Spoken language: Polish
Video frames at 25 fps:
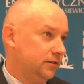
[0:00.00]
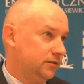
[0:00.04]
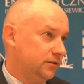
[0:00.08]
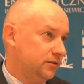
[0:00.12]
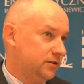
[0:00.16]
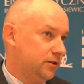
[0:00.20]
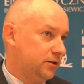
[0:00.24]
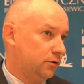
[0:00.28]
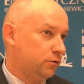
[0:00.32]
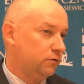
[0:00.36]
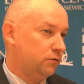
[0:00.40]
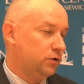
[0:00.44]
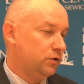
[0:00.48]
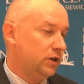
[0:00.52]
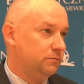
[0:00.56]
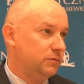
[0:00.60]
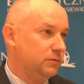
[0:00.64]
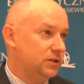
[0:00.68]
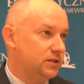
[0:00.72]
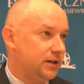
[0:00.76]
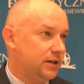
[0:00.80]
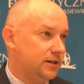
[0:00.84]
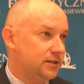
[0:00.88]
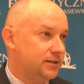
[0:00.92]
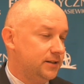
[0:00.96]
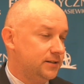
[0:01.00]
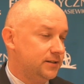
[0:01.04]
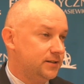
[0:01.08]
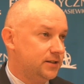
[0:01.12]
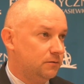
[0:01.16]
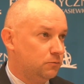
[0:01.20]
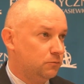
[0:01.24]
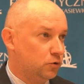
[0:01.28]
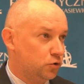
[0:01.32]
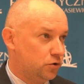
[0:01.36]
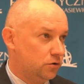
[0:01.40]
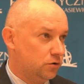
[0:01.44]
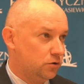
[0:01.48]
y, zarówno administrację
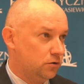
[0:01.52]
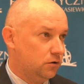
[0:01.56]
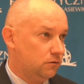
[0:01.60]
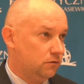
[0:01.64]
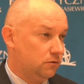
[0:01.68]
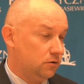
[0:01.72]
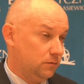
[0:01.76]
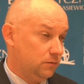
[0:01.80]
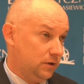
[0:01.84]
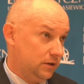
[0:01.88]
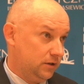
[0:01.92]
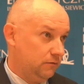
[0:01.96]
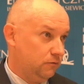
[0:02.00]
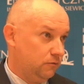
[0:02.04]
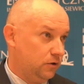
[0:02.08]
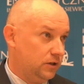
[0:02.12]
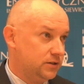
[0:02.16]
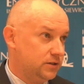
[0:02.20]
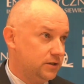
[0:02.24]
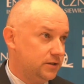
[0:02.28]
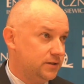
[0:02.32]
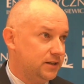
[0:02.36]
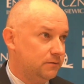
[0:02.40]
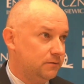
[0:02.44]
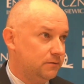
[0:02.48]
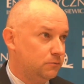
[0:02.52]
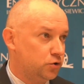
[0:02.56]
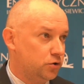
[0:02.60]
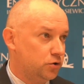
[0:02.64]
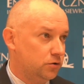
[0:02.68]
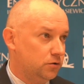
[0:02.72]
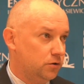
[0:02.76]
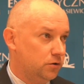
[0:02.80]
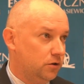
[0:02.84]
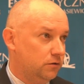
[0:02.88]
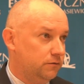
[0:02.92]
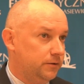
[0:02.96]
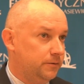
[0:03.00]
samorządową, jak i władze
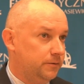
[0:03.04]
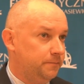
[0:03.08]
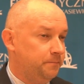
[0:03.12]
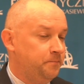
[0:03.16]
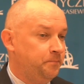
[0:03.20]
samorządowe.